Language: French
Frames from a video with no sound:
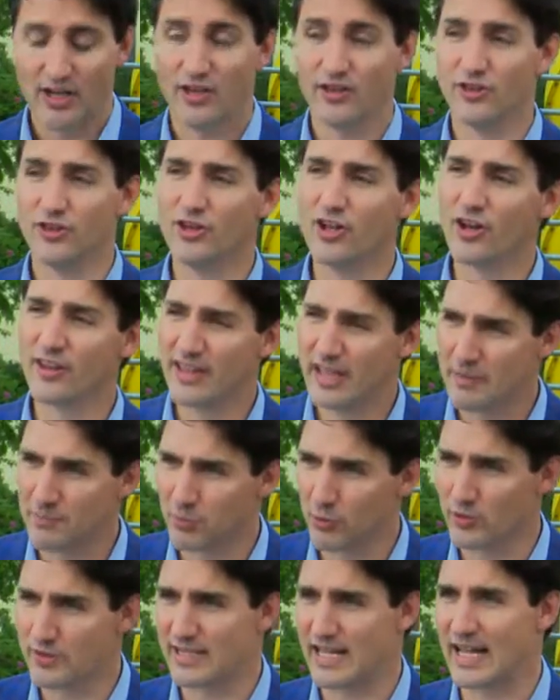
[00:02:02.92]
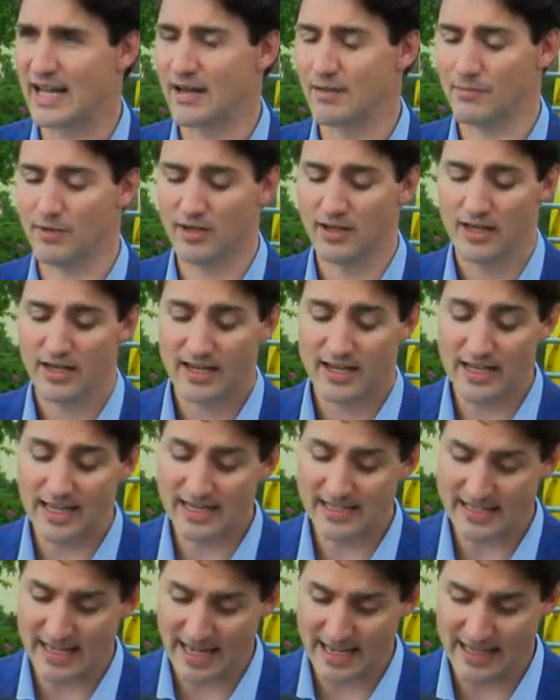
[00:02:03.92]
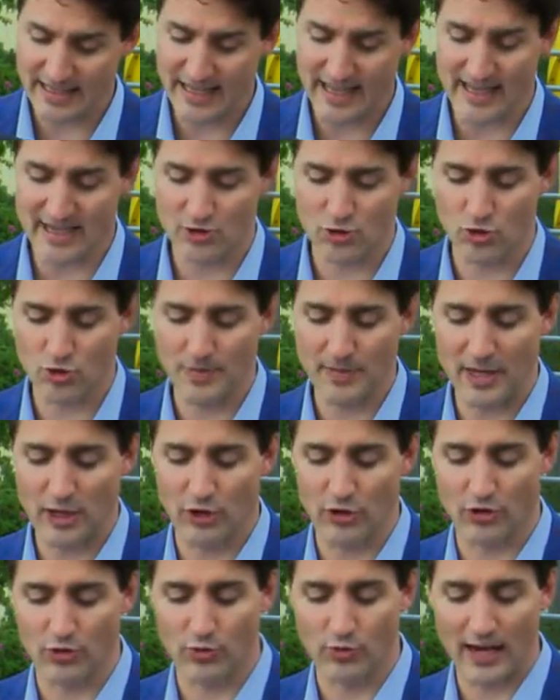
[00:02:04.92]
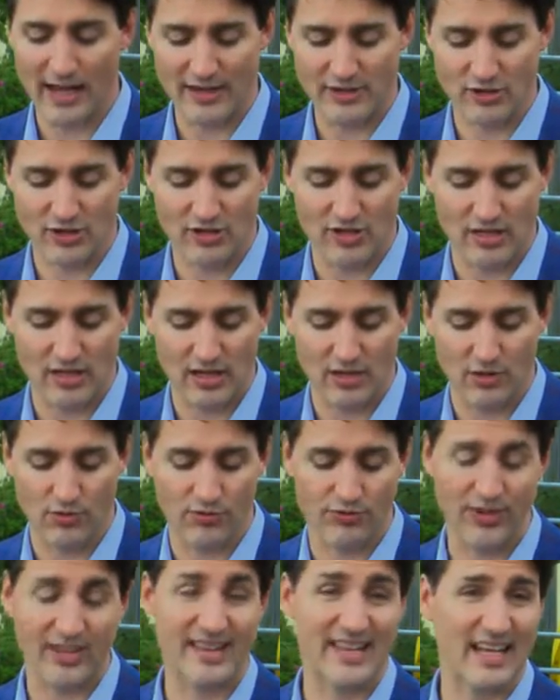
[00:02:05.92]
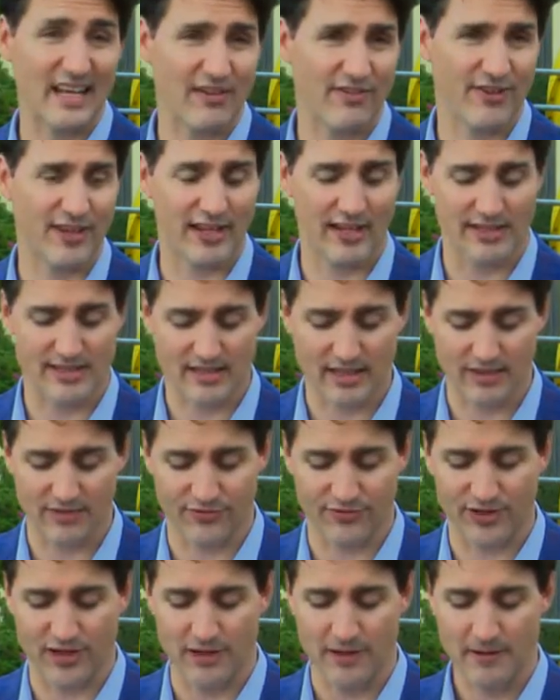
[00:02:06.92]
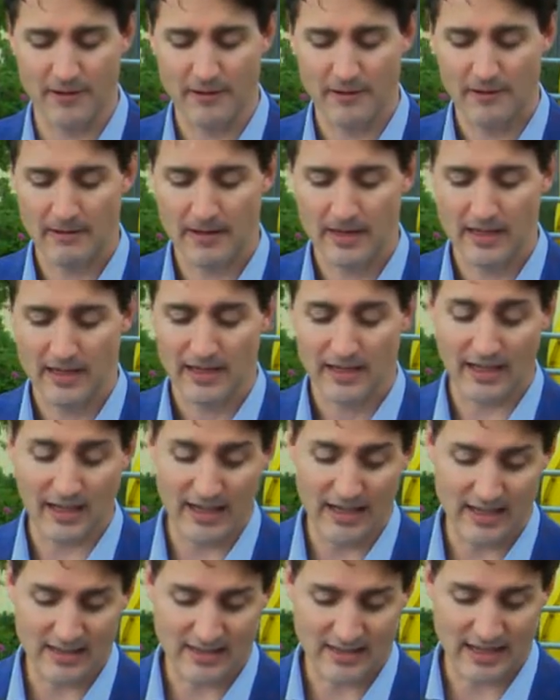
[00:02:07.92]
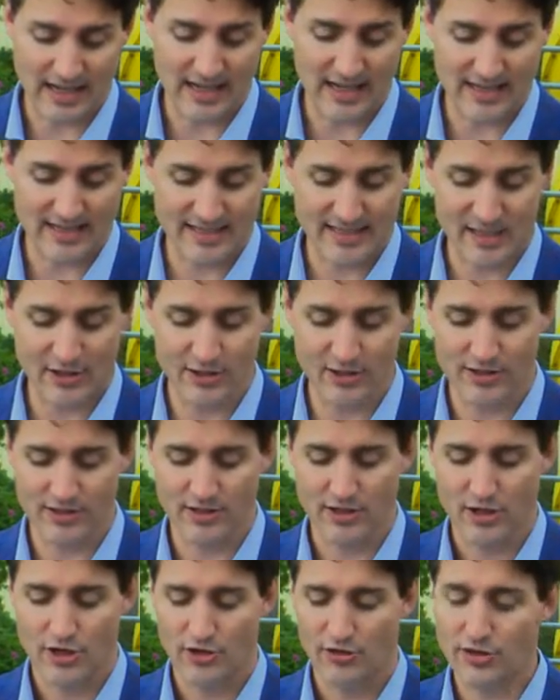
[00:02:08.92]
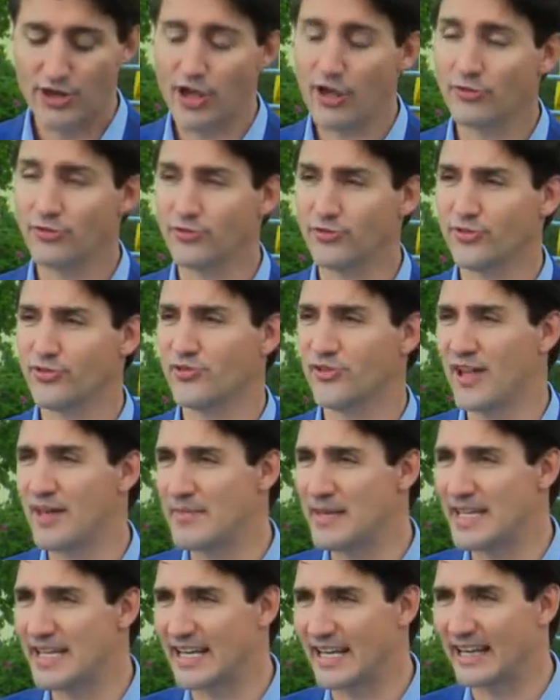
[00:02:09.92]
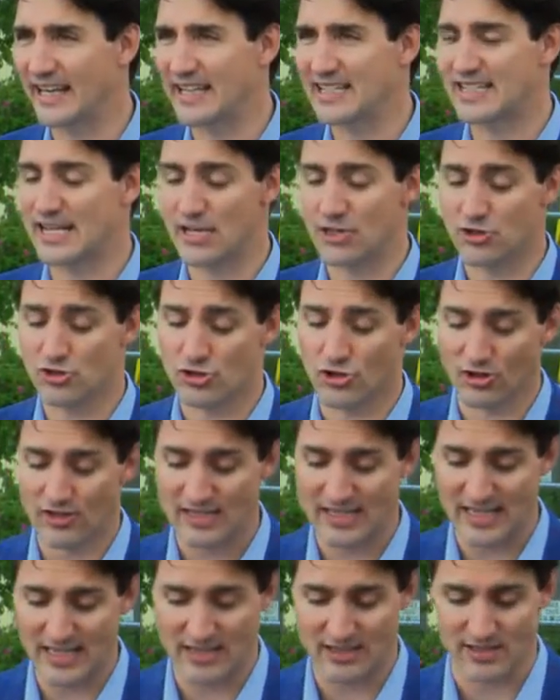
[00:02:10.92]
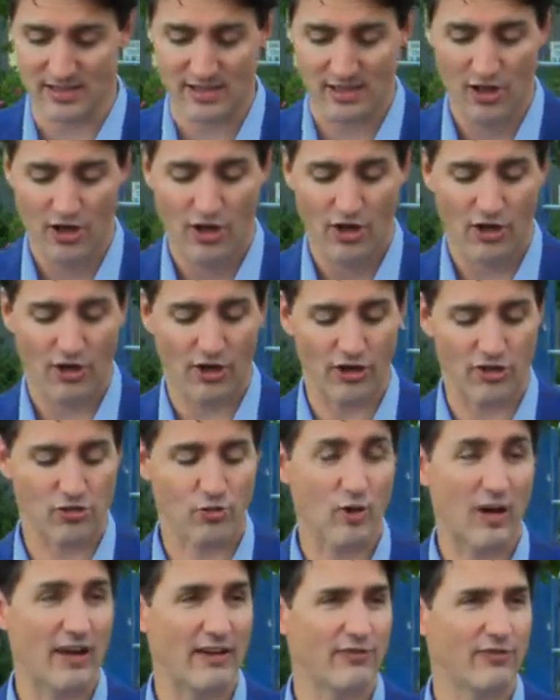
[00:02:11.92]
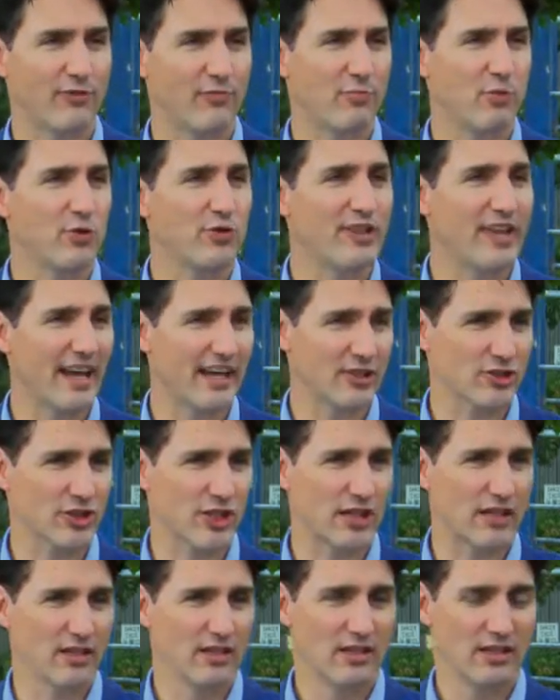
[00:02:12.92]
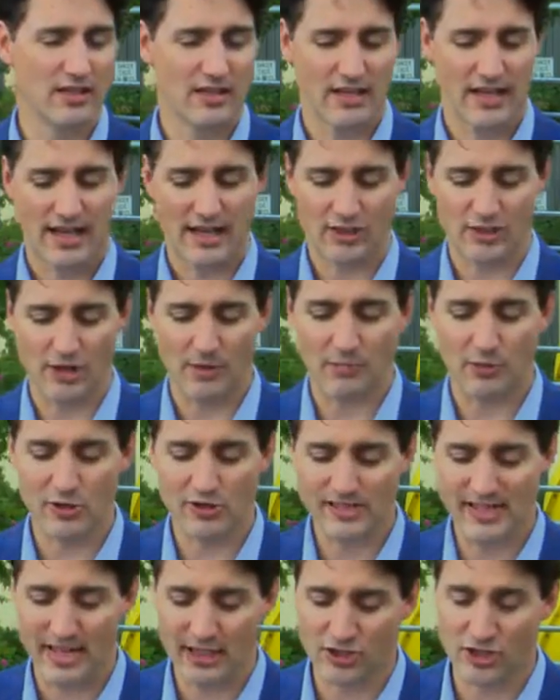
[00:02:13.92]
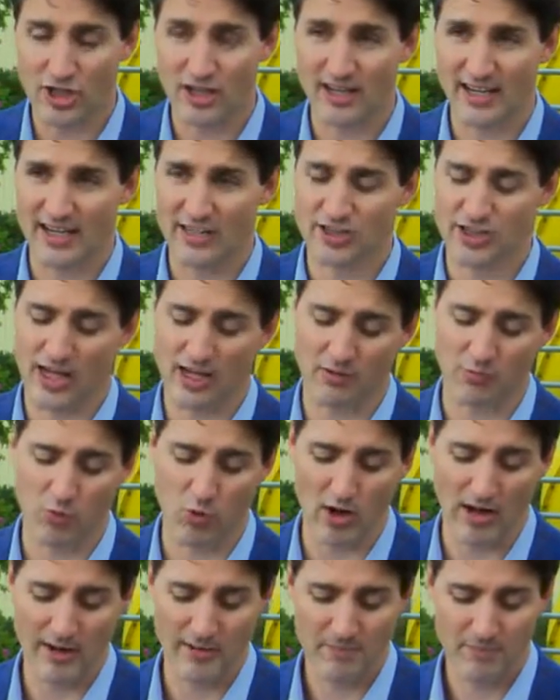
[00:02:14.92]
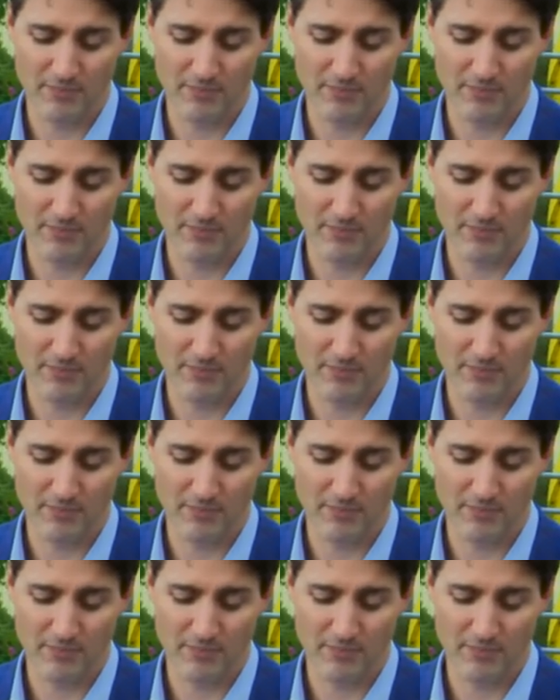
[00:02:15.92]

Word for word: non imposables, qui les aident à assumer le coût associé au fait d'élever les enfants. Grâce à l'ACE, neuf familles canadiennes sur dix reçoivent plus d'argent, plus d'argent à chaque mois.